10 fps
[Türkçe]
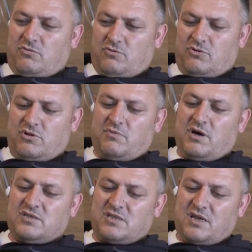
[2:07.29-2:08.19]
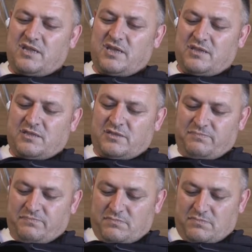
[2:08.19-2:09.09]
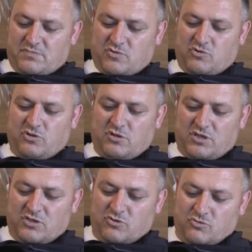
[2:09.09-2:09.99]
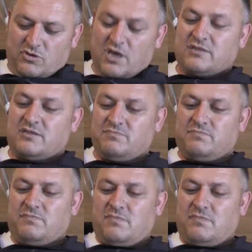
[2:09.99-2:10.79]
Orada bir hastaneye gittim. Orada iki gün yattım.